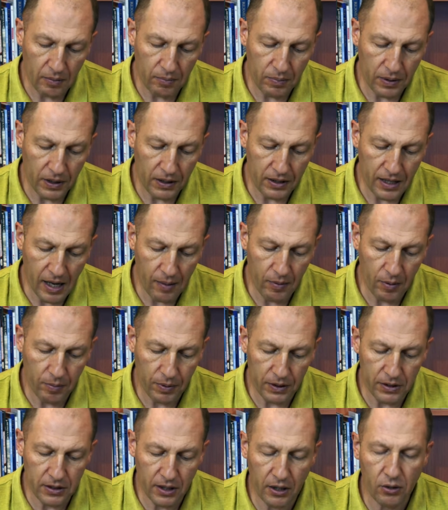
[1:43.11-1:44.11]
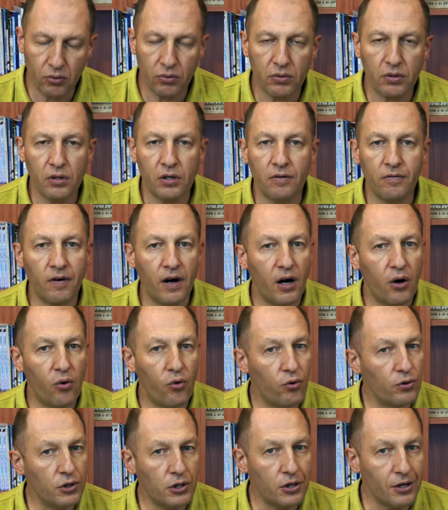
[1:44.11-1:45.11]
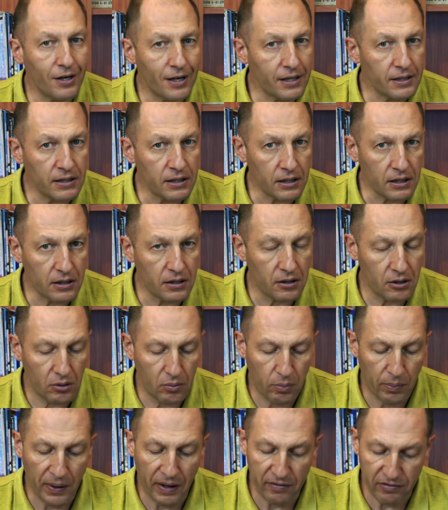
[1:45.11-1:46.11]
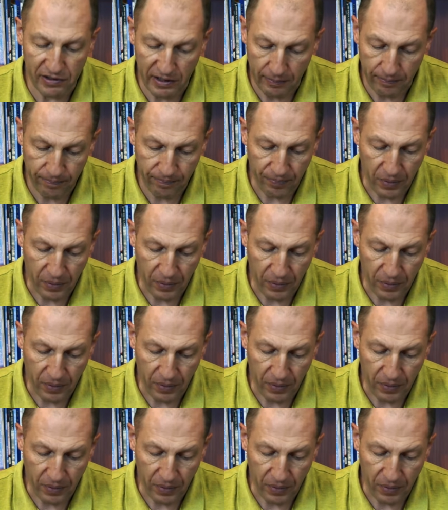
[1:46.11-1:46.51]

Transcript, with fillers: перед нами предстают два очень разных Павла.